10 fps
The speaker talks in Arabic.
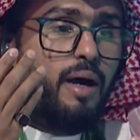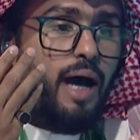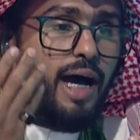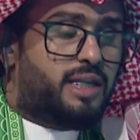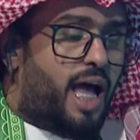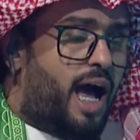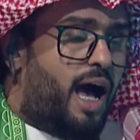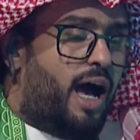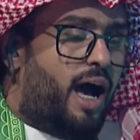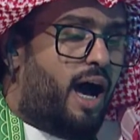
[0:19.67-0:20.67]

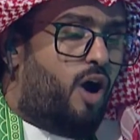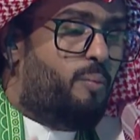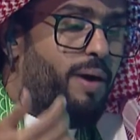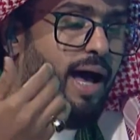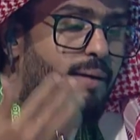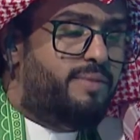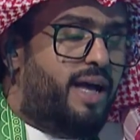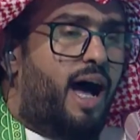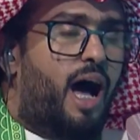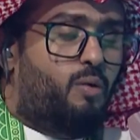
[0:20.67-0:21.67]
عطاءها
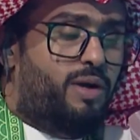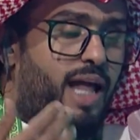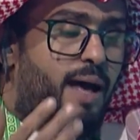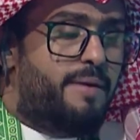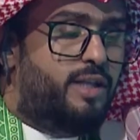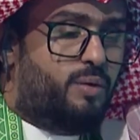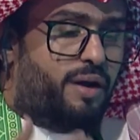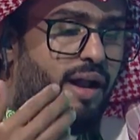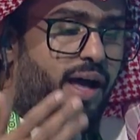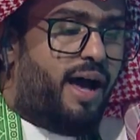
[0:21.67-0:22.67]
وبامنها والامن
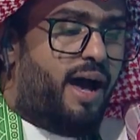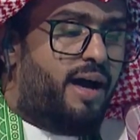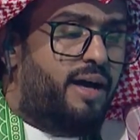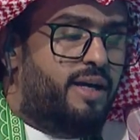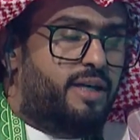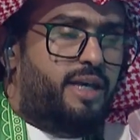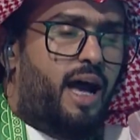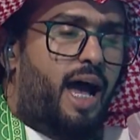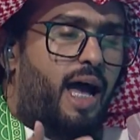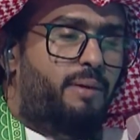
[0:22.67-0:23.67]
والرخاء
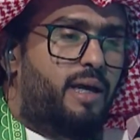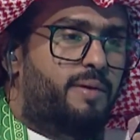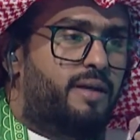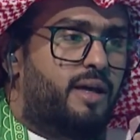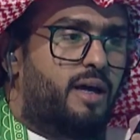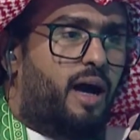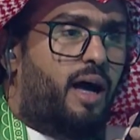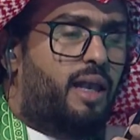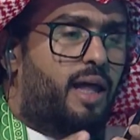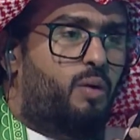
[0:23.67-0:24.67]
يا حبيبي
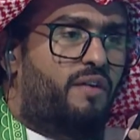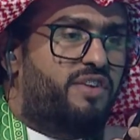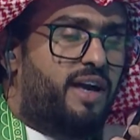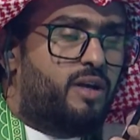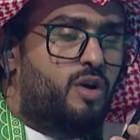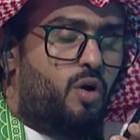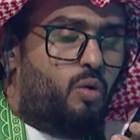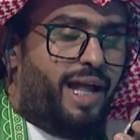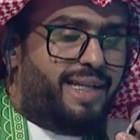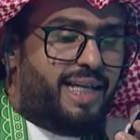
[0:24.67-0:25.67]
آه، الله يوفقك
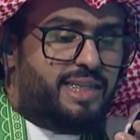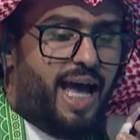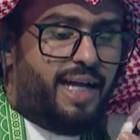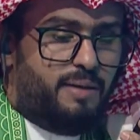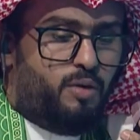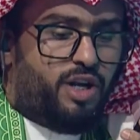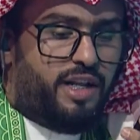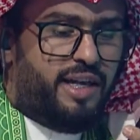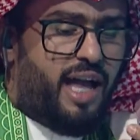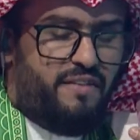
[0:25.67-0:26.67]
ولا تنساني
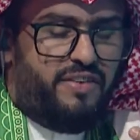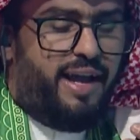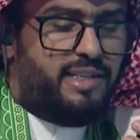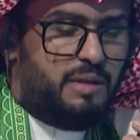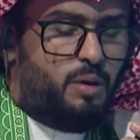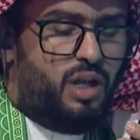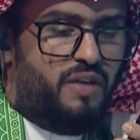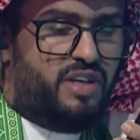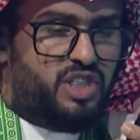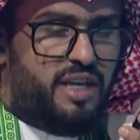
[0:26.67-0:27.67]
بكره اذا كان في عزيمه
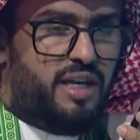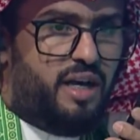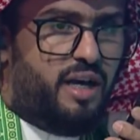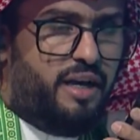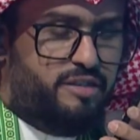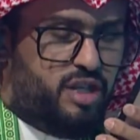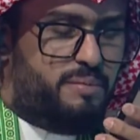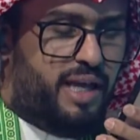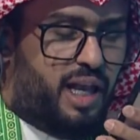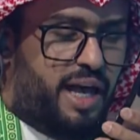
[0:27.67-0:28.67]
ولا في شيء
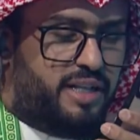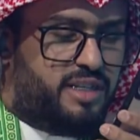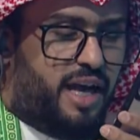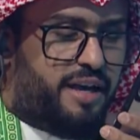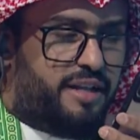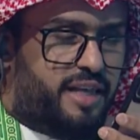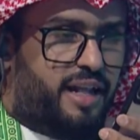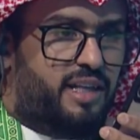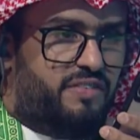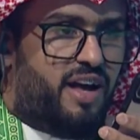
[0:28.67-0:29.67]
عزمني الله يجزاك
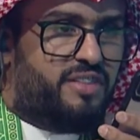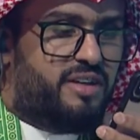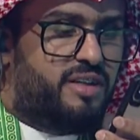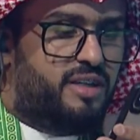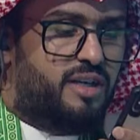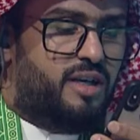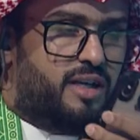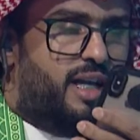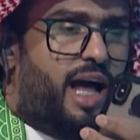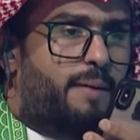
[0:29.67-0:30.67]
تراني فاضي
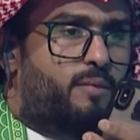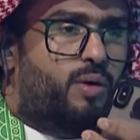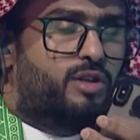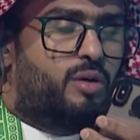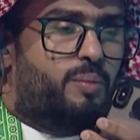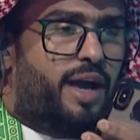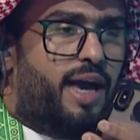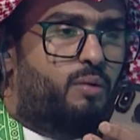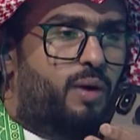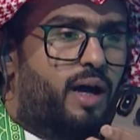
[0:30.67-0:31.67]
كل عام وانتم
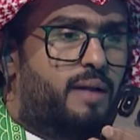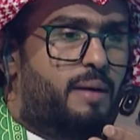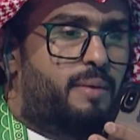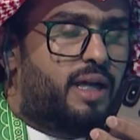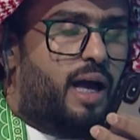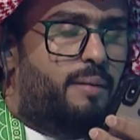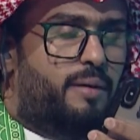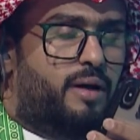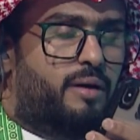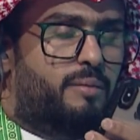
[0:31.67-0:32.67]
بخير والمملكه
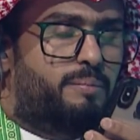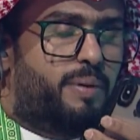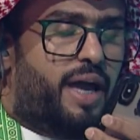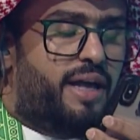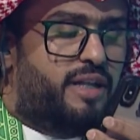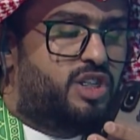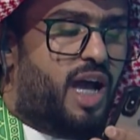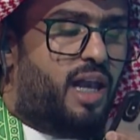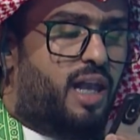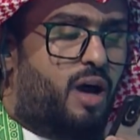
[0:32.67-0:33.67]
بخير ان
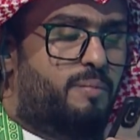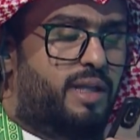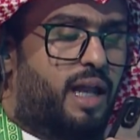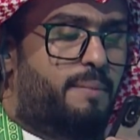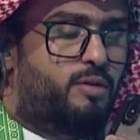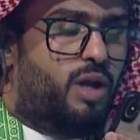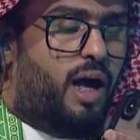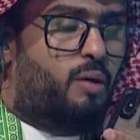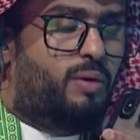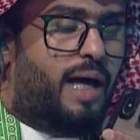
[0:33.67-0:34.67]
شاء الله من الامن
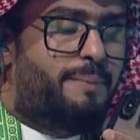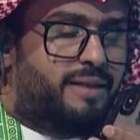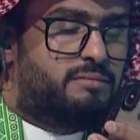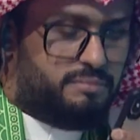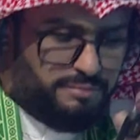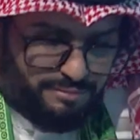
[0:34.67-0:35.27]
والامان